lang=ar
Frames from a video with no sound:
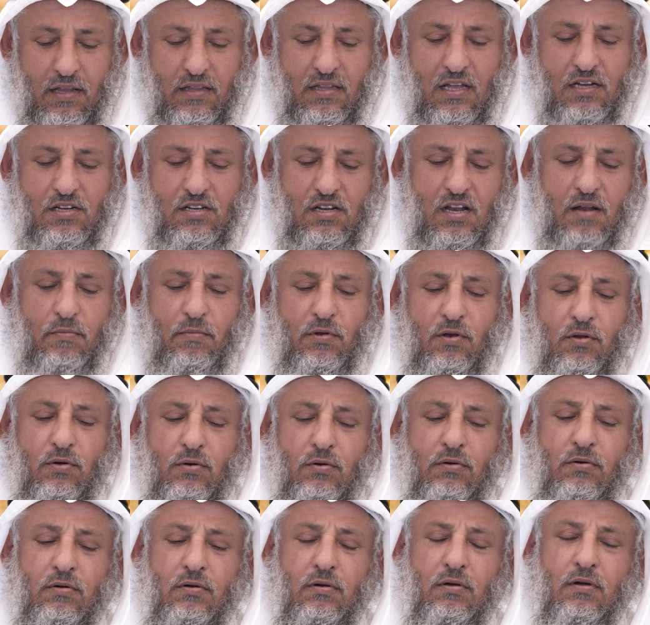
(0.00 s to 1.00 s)
أن تجد
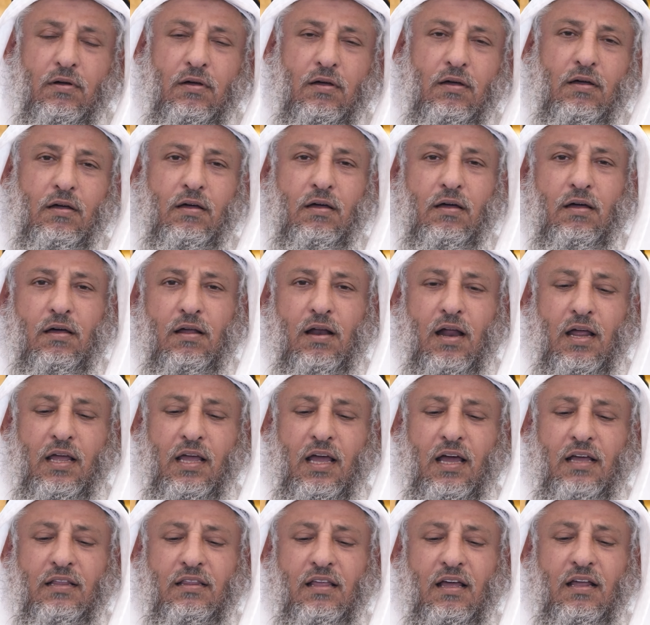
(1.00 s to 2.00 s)
منه
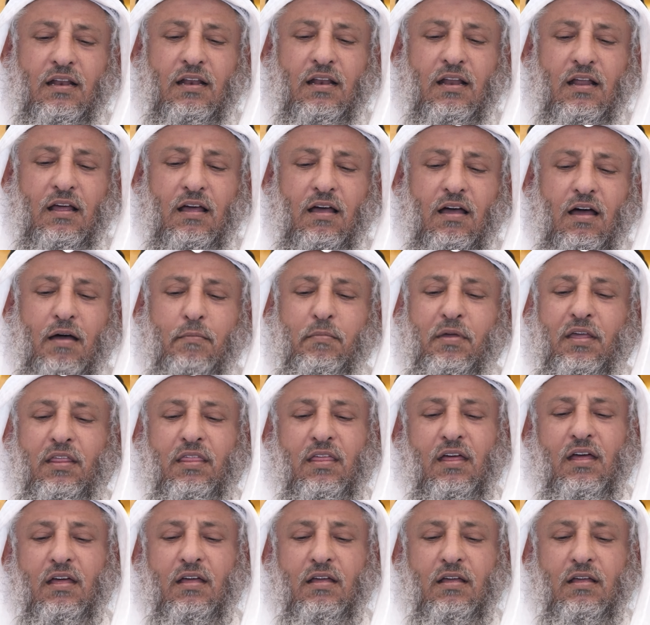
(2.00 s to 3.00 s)
رائحة
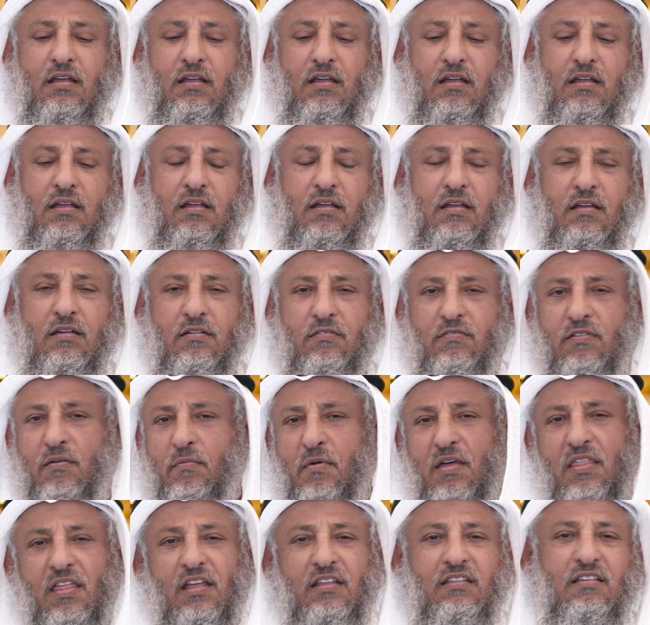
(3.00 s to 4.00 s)
خبيثة
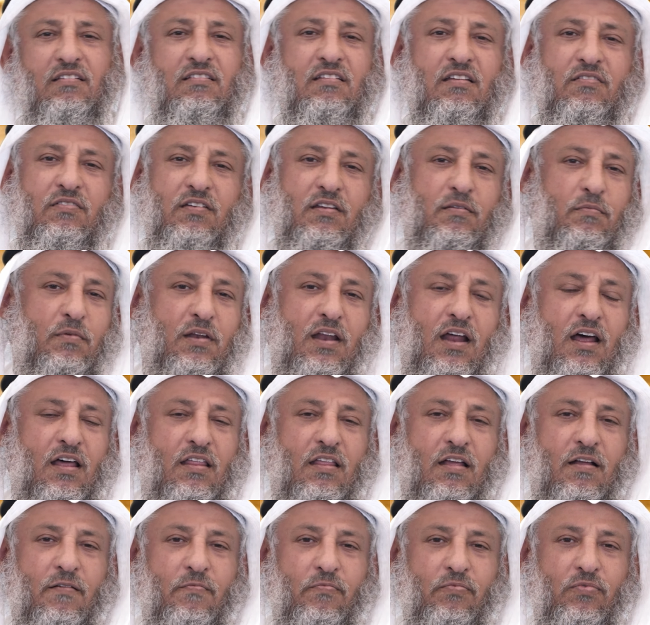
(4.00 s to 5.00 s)
فماذا تستفيد من
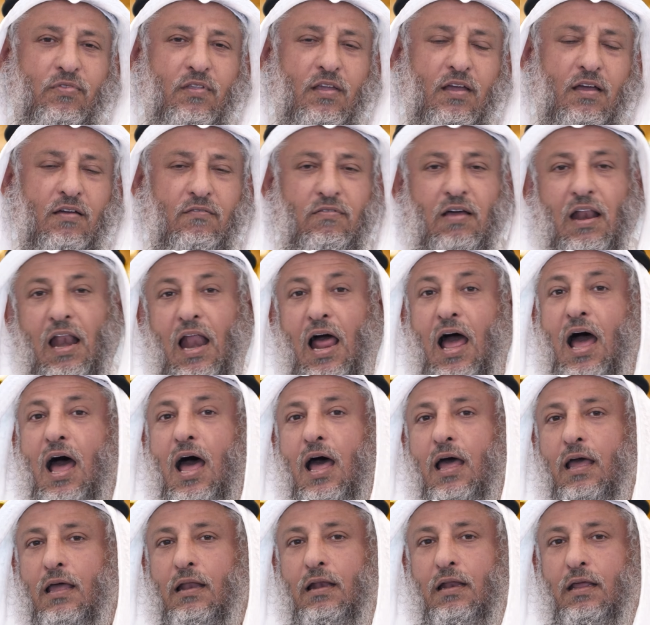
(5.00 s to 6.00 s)
هذا
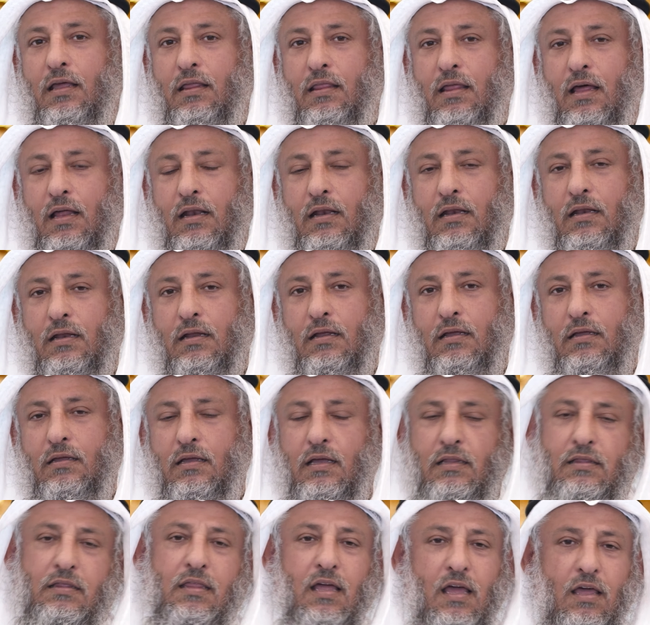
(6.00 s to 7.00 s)
فالعاقل إذا
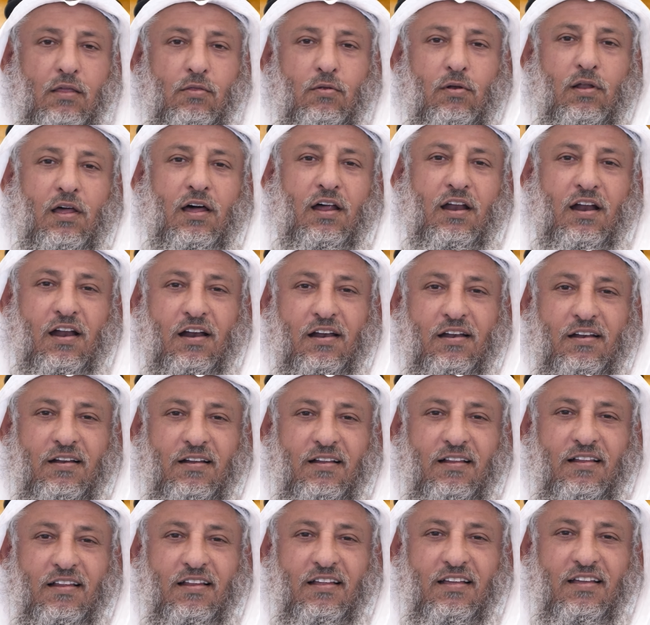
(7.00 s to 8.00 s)
يتخذ القرار
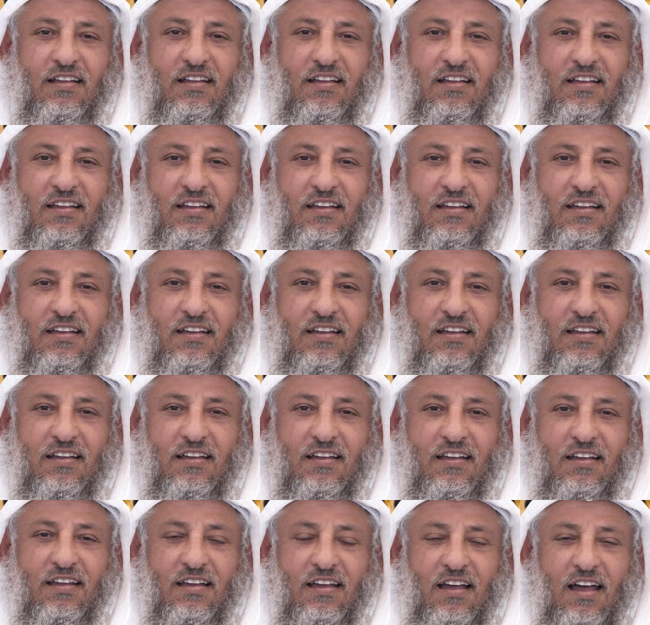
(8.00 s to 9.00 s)

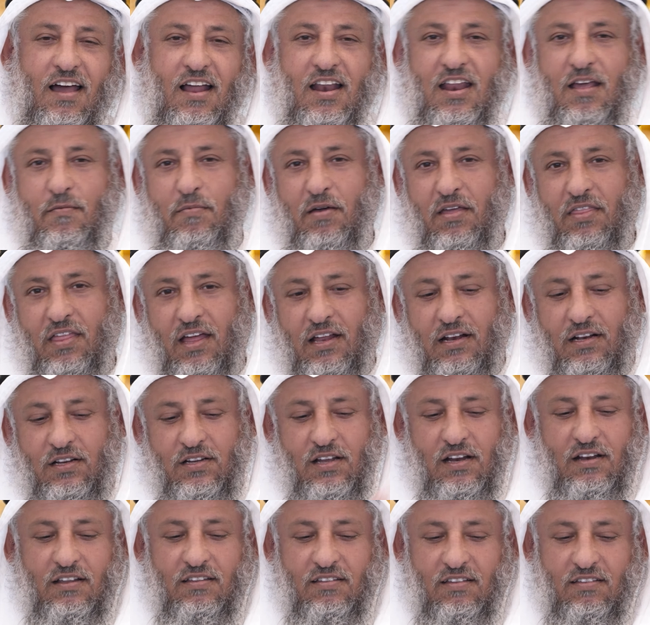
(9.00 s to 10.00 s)
هل يبحث عن
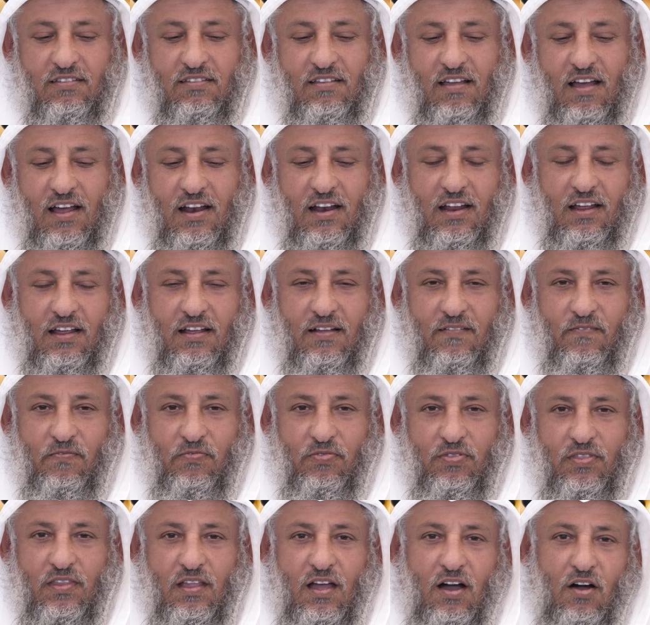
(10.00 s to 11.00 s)
الجليس الصالح
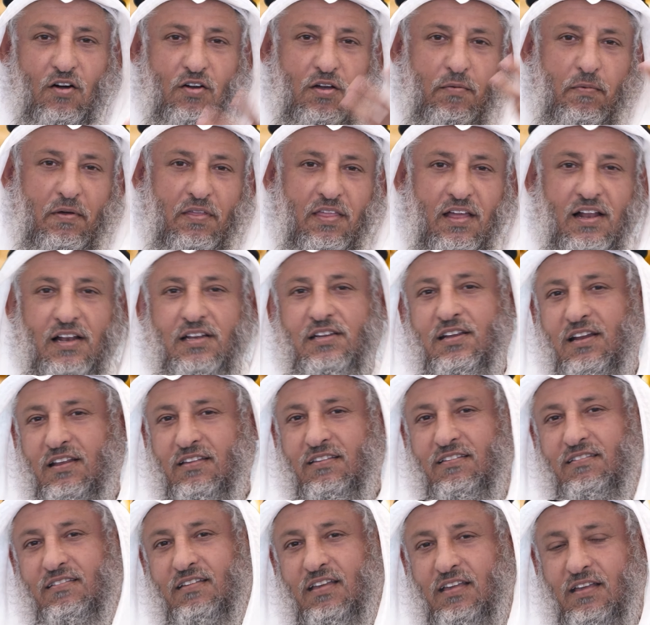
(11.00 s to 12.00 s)
أو يبحث عن الجليس
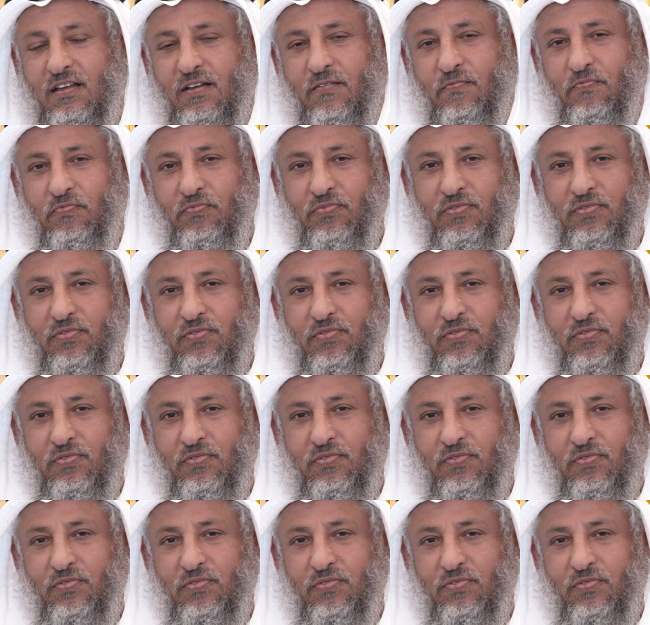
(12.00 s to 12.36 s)
السيء